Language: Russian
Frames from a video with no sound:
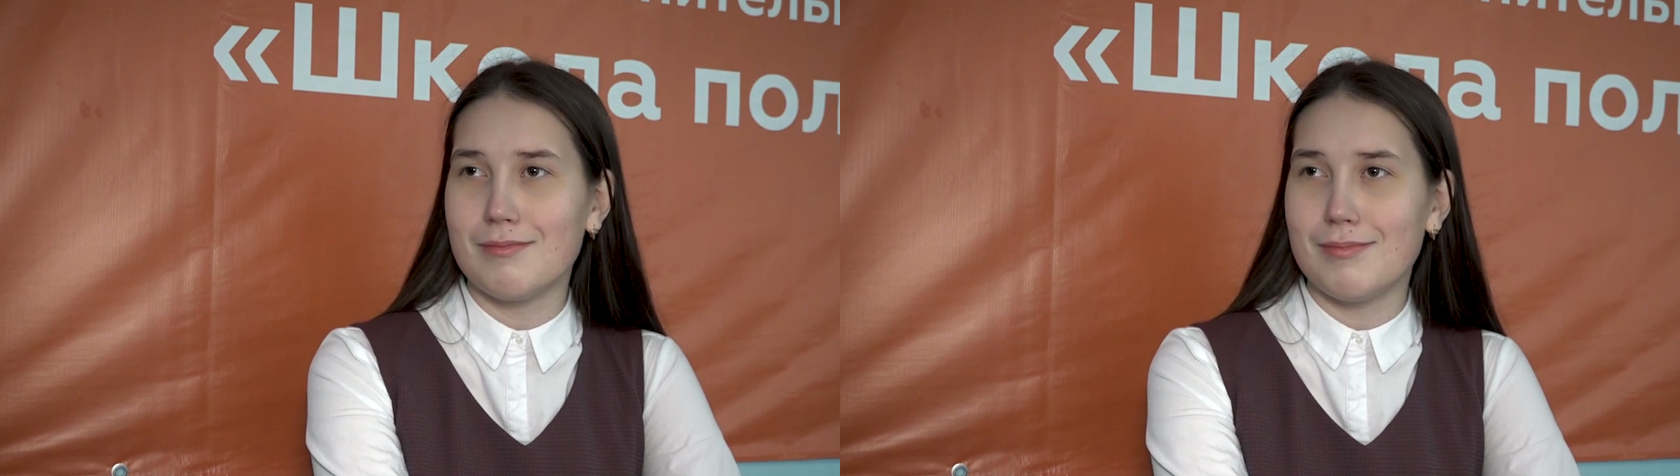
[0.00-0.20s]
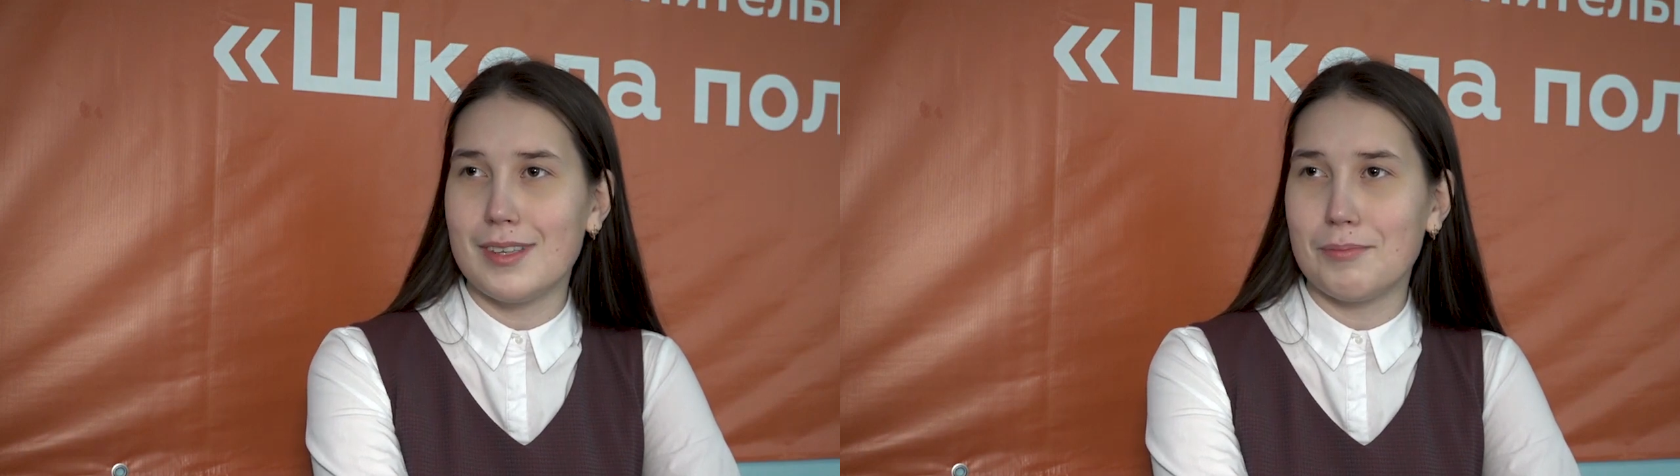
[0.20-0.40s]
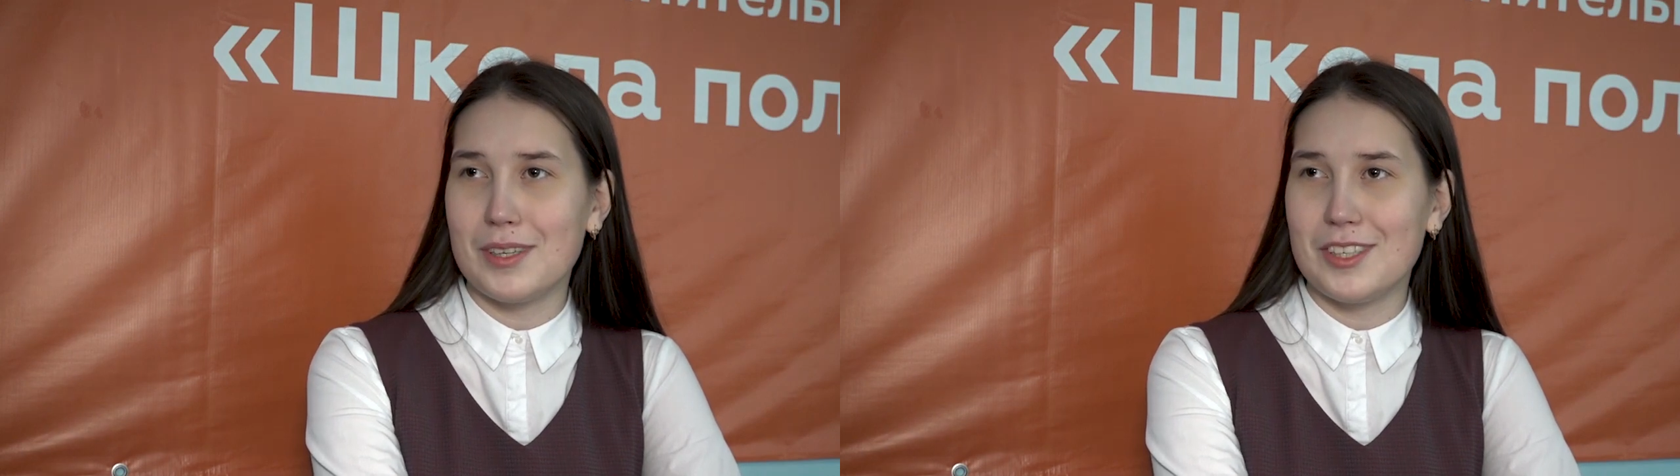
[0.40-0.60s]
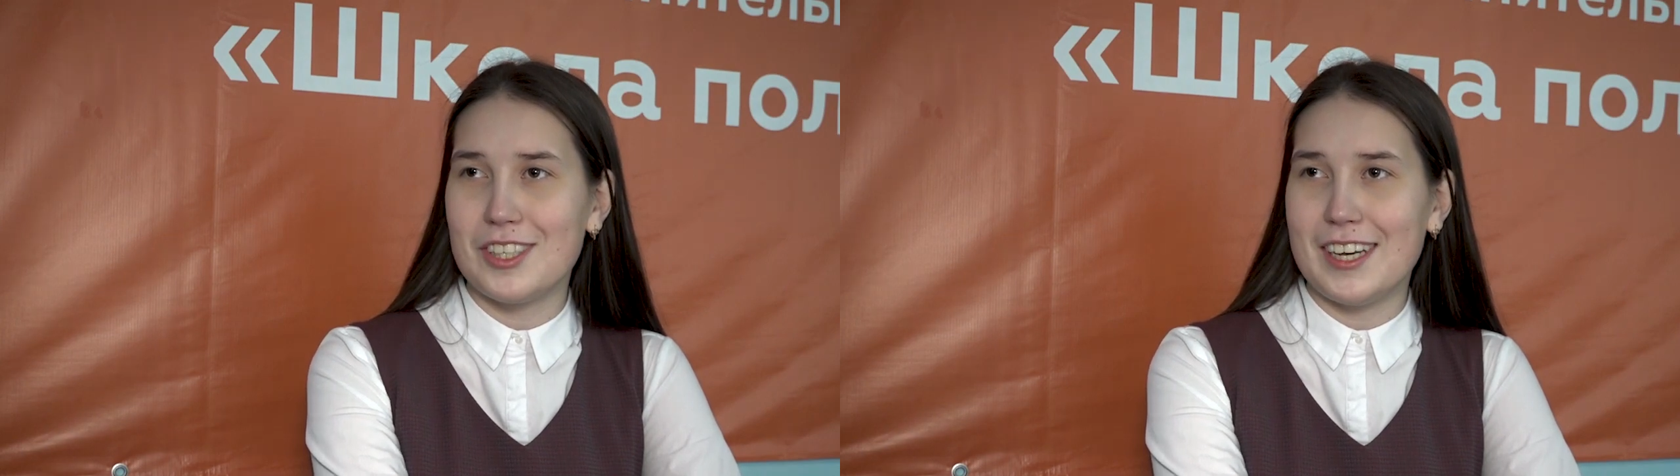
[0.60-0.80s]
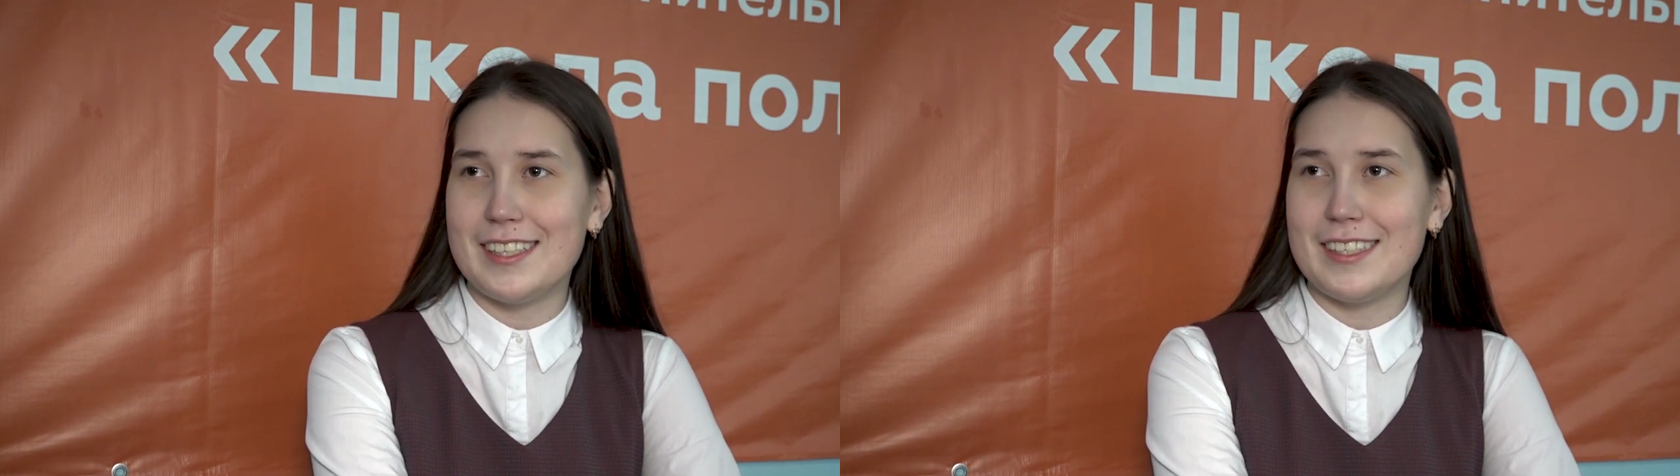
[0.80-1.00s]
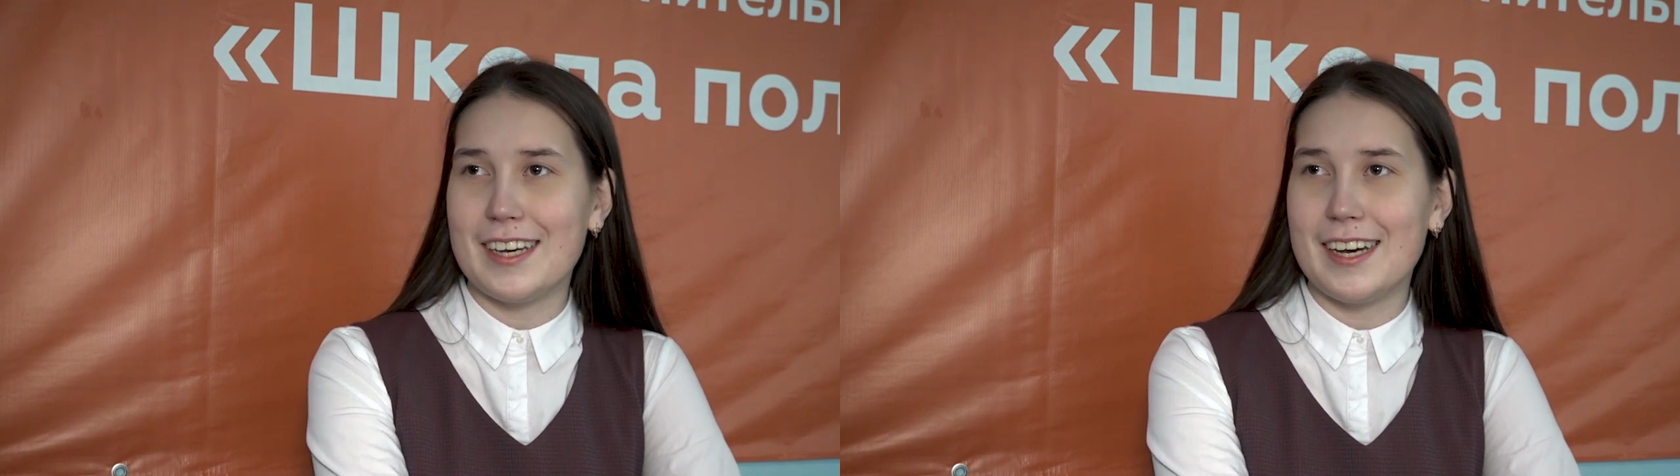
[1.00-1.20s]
на планшете,